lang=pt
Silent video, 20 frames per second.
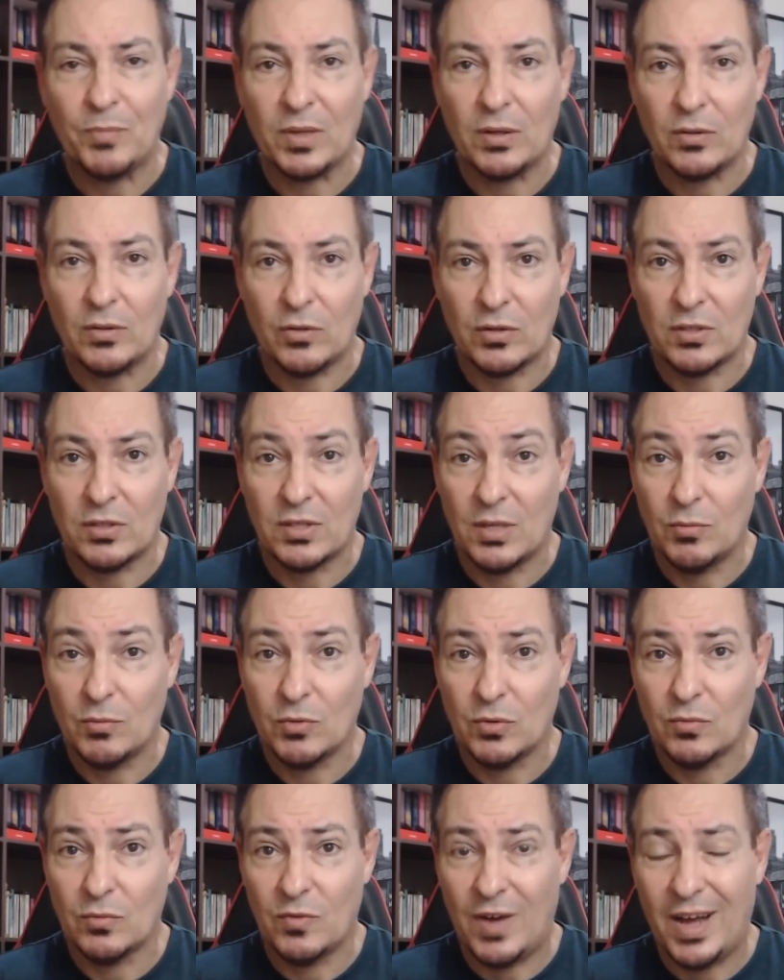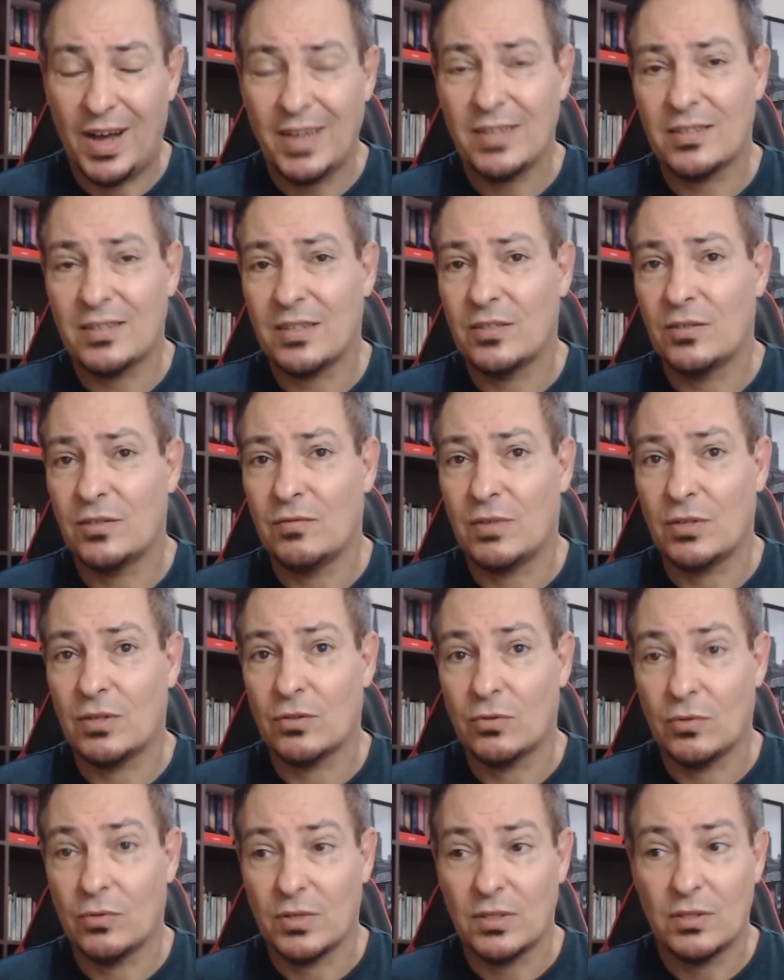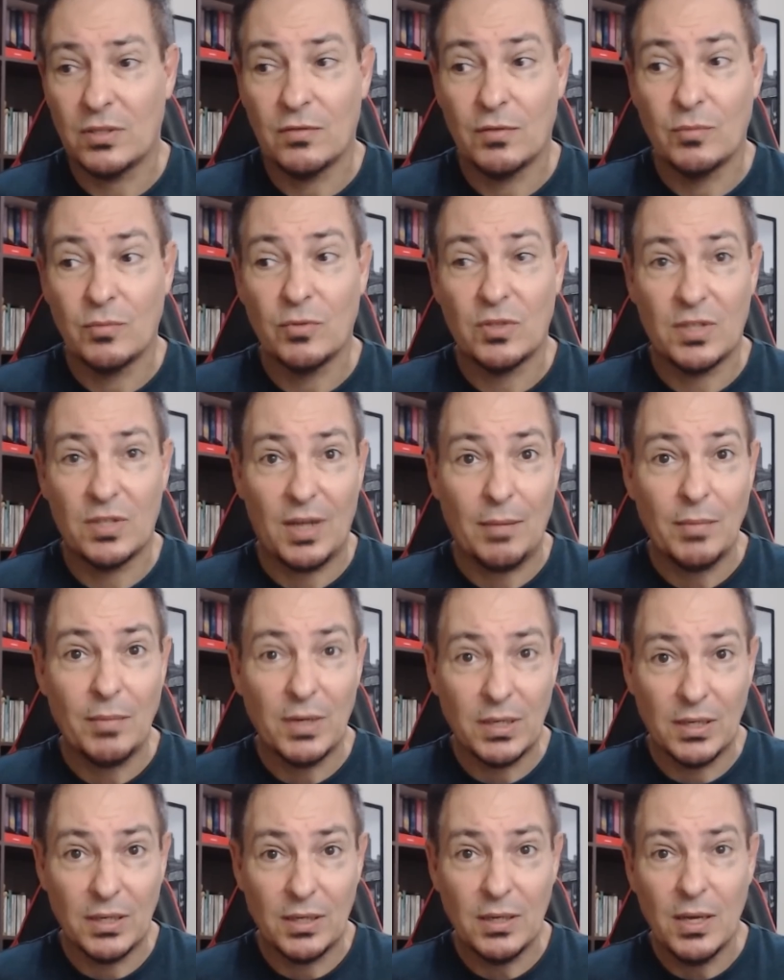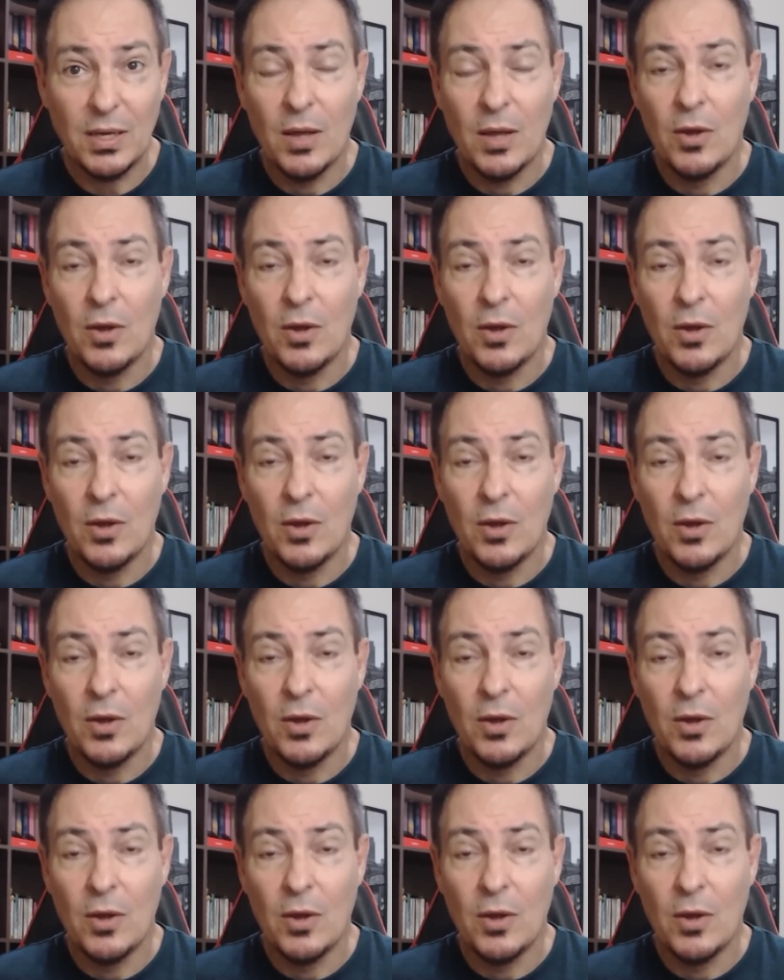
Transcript: Nós temos várias ativações e vamos ter amanhã